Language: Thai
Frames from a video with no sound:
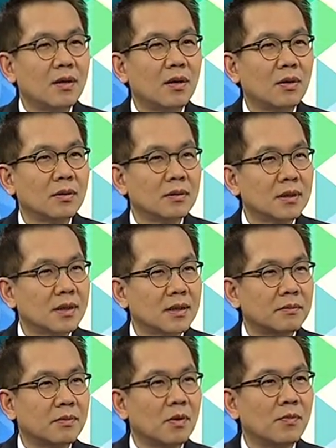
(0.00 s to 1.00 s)
ลองถ้าเกิด
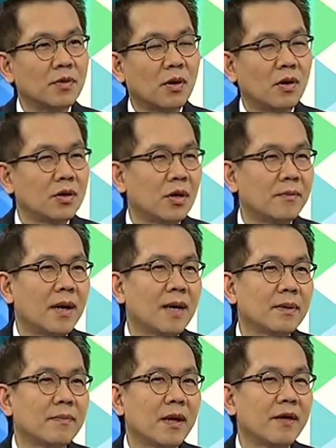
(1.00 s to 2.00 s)
ผมขอย้อนภาพ
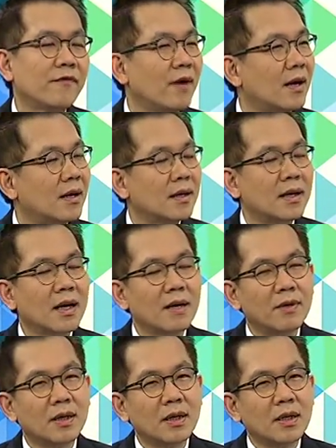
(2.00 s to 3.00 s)
กลับไปให้ฟังนะครับ
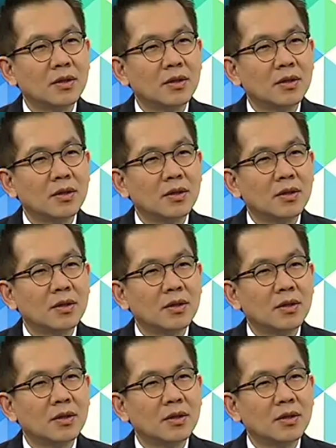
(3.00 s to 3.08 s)
ว่า